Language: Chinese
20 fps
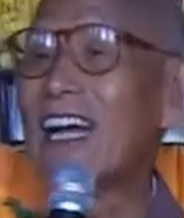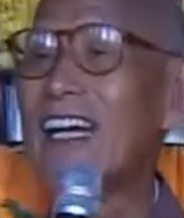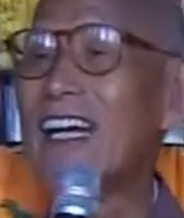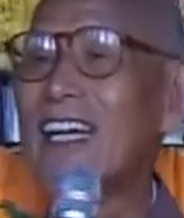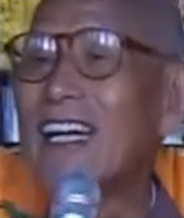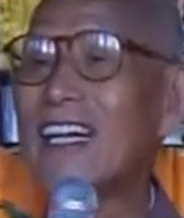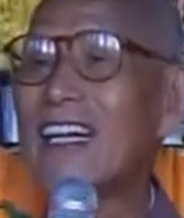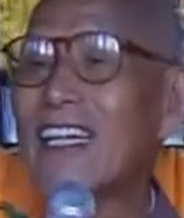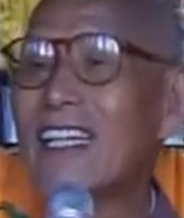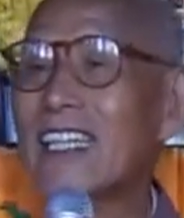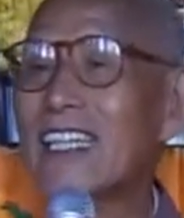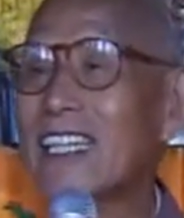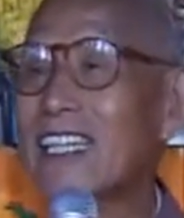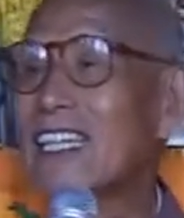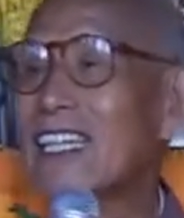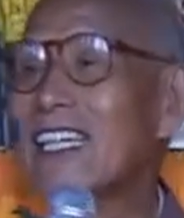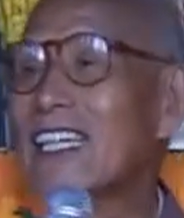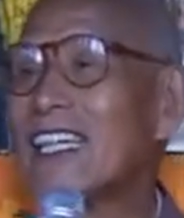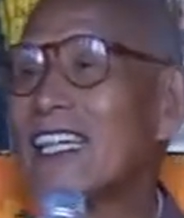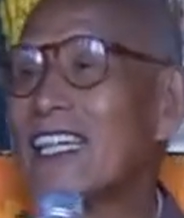呢，
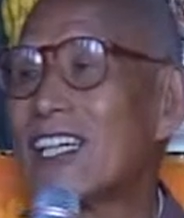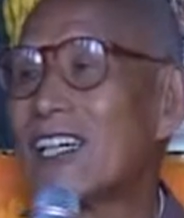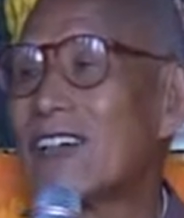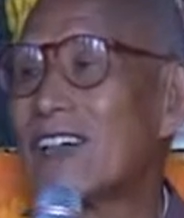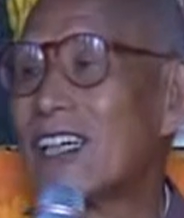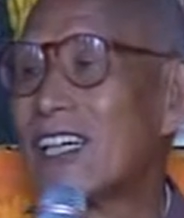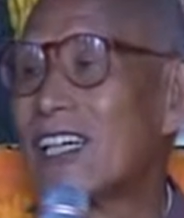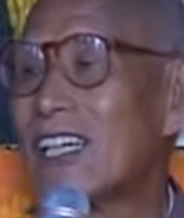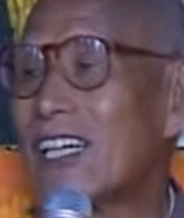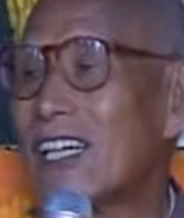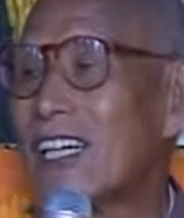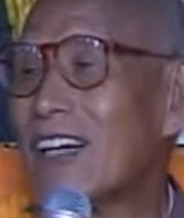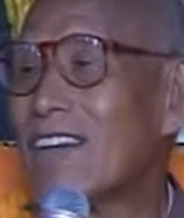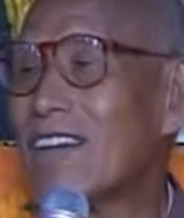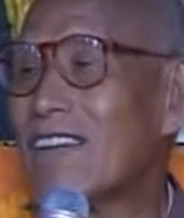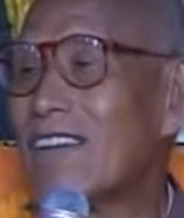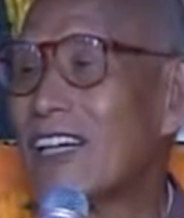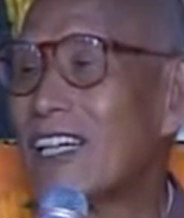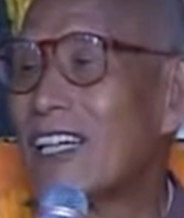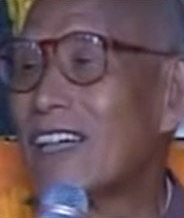死尸就是
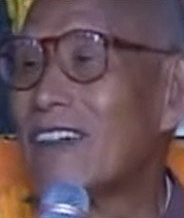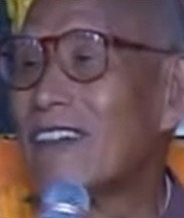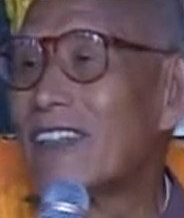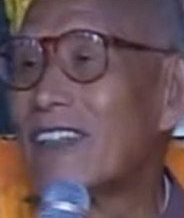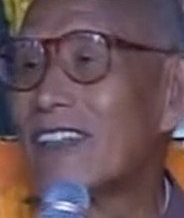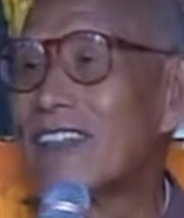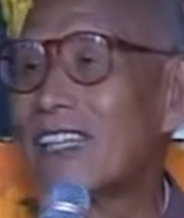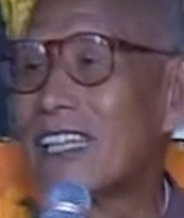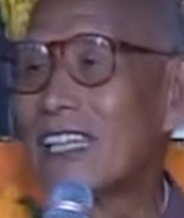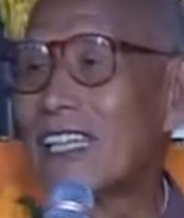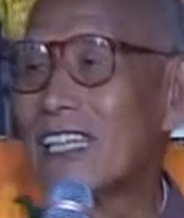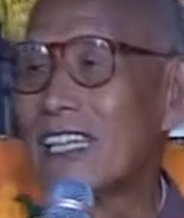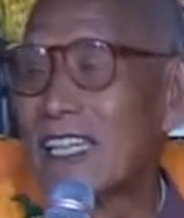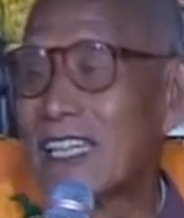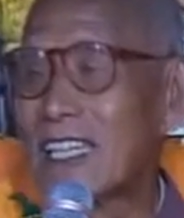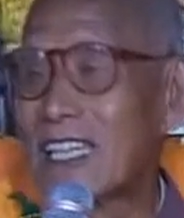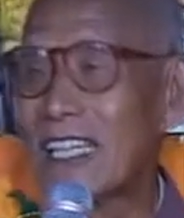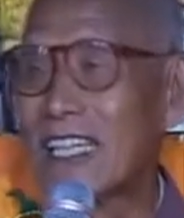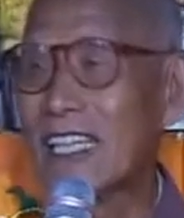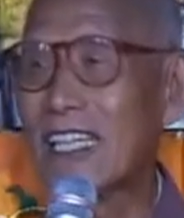肉，肉就是
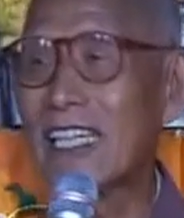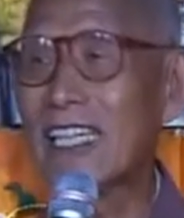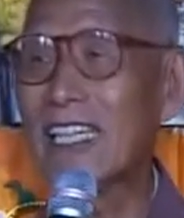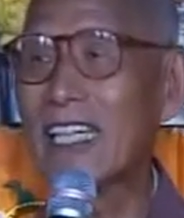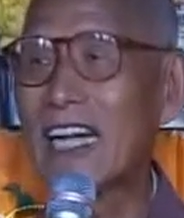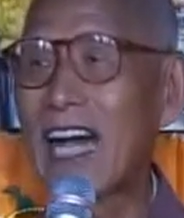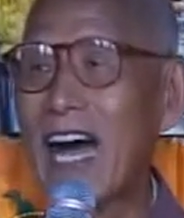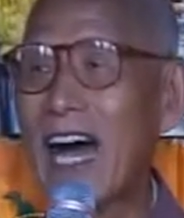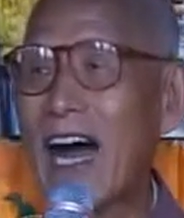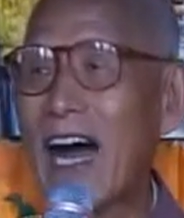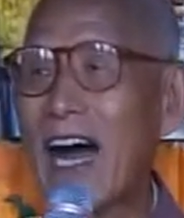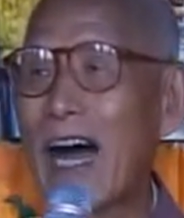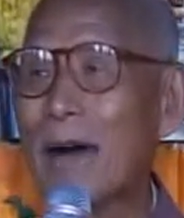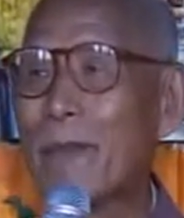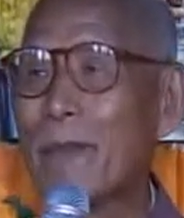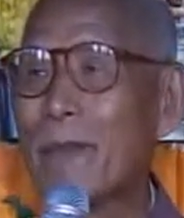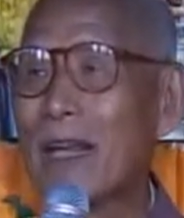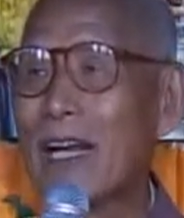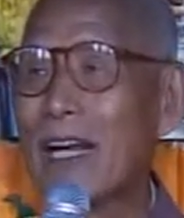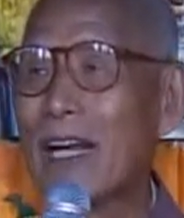死尸啊，
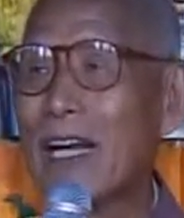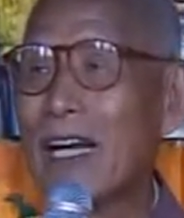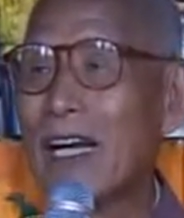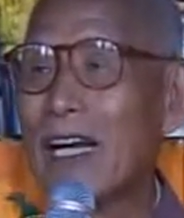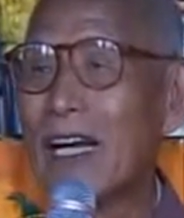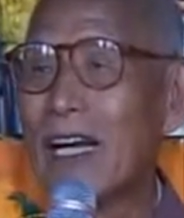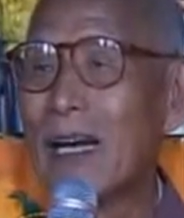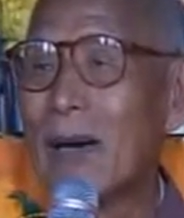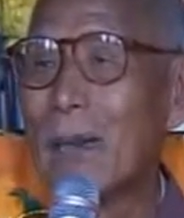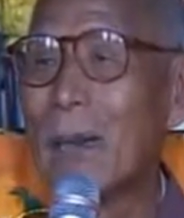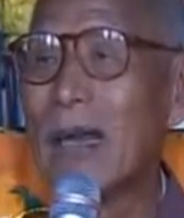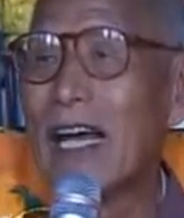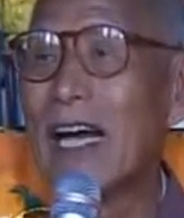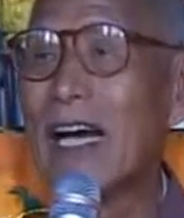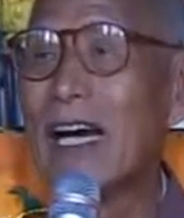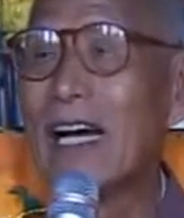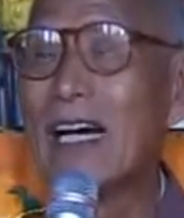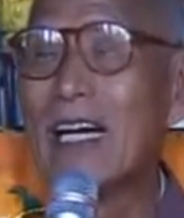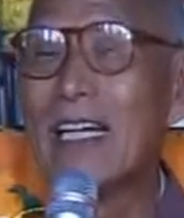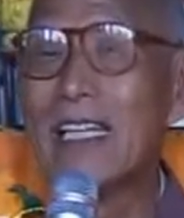
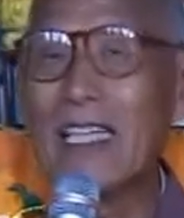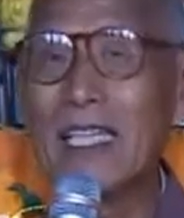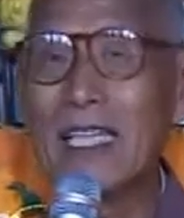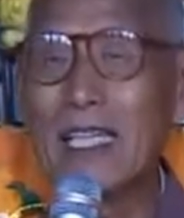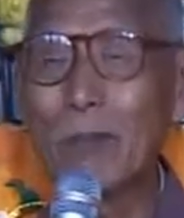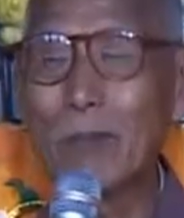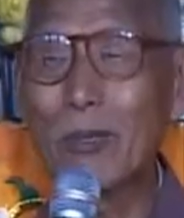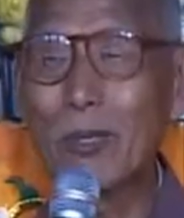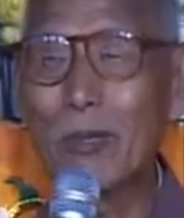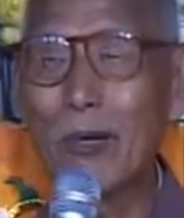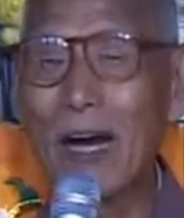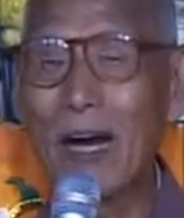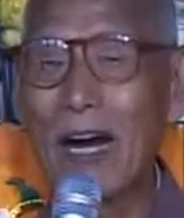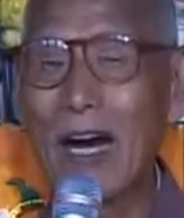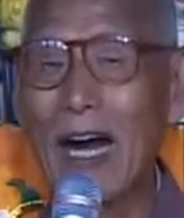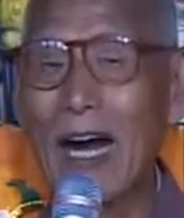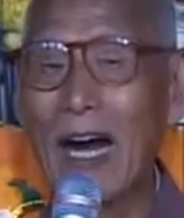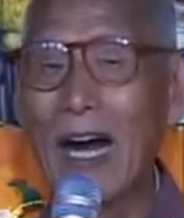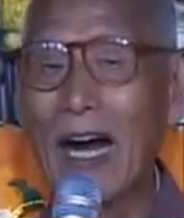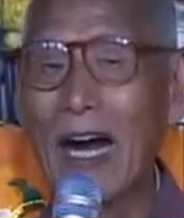名字不
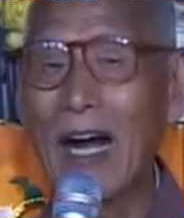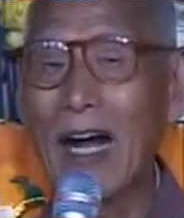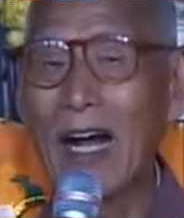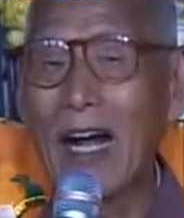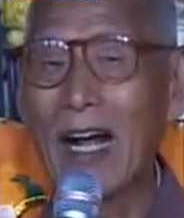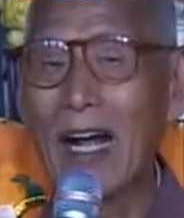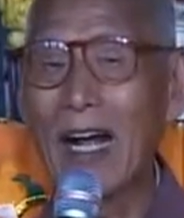同啊。